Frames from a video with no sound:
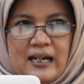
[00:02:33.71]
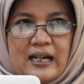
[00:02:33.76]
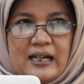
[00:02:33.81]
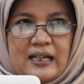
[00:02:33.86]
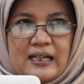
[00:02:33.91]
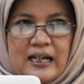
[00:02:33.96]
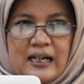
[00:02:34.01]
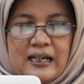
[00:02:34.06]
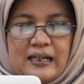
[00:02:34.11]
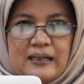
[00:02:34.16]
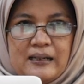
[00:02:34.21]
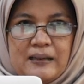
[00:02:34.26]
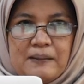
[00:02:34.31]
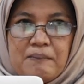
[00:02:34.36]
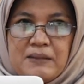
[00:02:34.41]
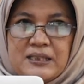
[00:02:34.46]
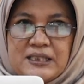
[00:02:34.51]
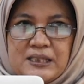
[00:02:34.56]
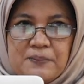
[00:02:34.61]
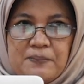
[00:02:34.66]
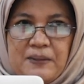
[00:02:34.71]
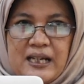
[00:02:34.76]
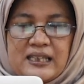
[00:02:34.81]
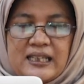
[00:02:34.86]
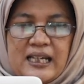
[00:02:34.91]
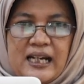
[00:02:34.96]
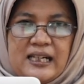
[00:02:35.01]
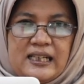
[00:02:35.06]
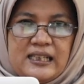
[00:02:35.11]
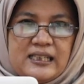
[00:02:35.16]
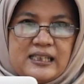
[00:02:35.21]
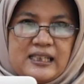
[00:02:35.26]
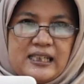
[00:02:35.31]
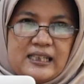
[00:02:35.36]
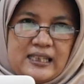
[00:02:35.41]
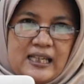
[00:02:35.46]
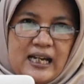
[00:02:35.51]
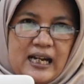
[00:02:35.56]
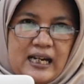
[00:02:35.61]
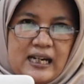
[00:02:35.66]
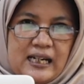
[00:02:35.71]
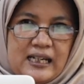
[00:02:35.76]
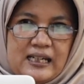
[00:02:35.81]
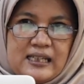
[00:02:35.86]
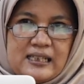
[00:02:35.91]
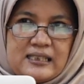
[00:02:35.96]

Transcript: akan menjembatani kita